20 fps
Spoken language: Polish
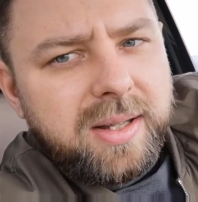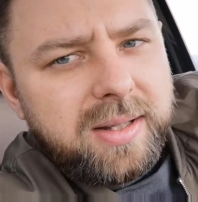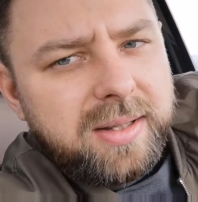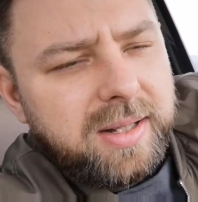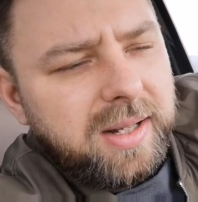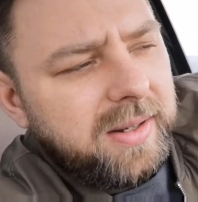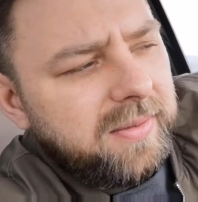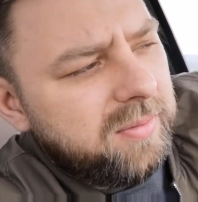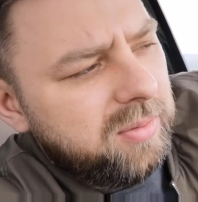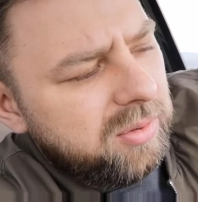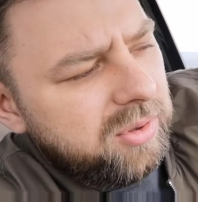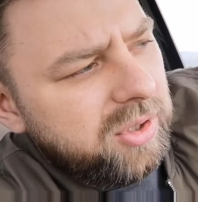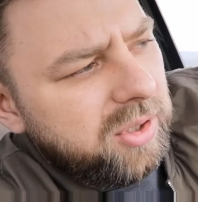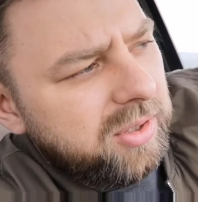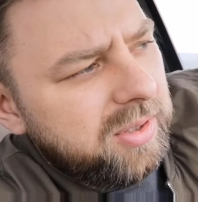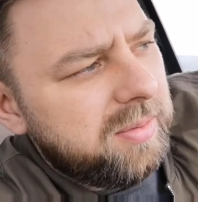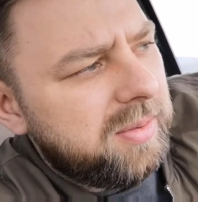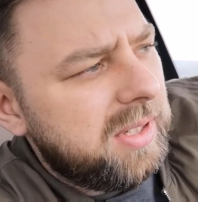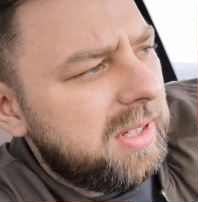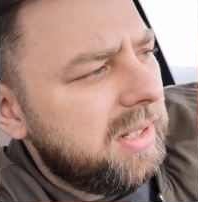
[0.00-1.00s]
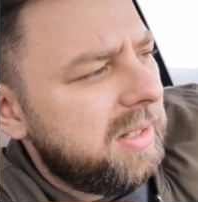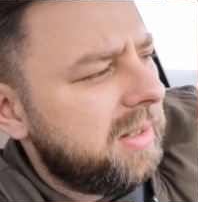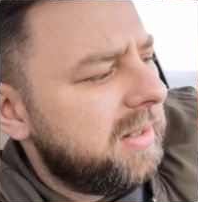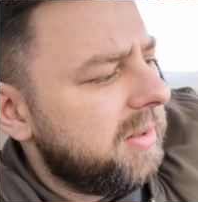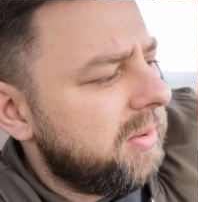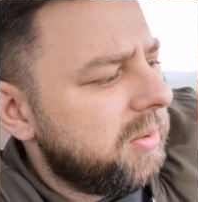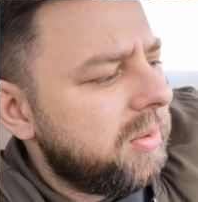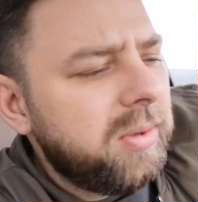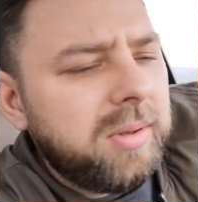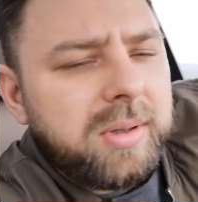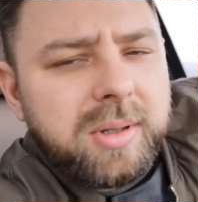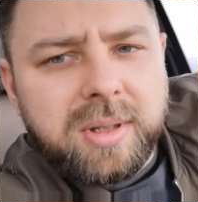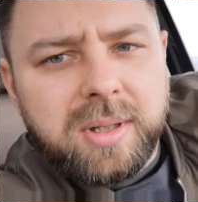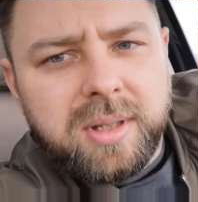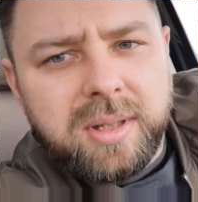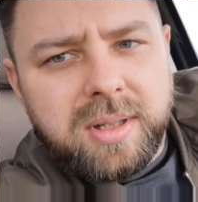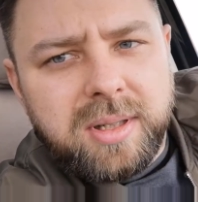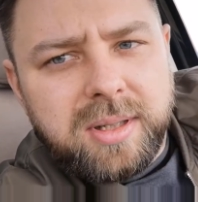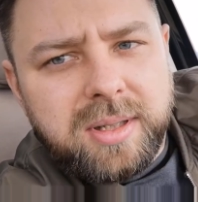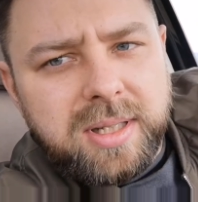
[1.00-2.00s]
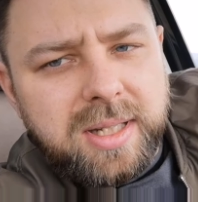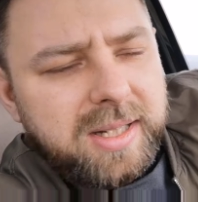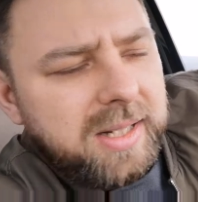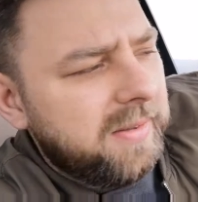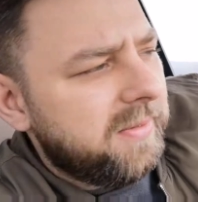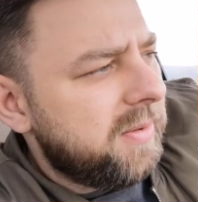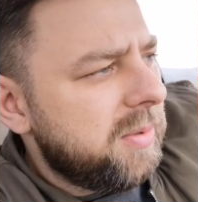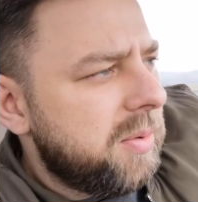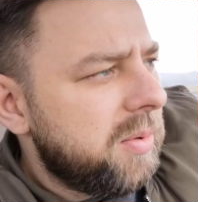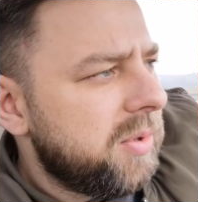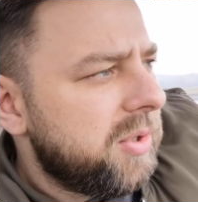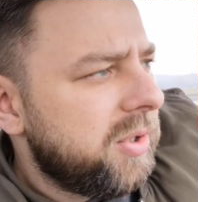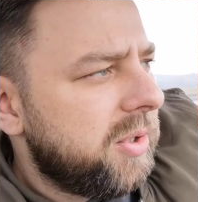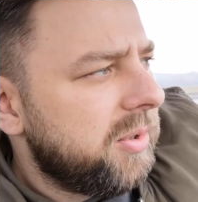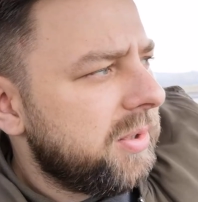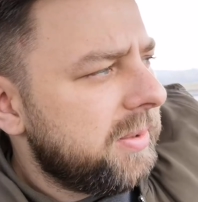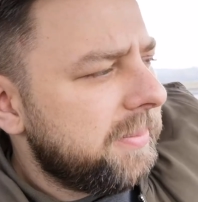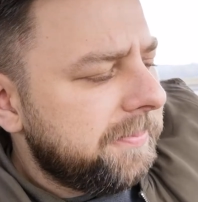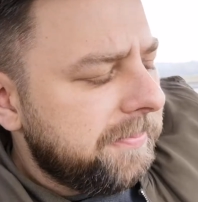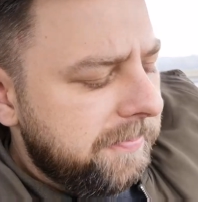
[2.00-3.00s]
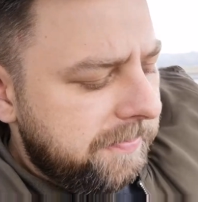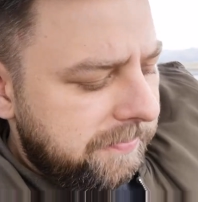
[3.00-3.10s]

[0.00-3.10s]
na włączonym silniku, nie na wyłączonym,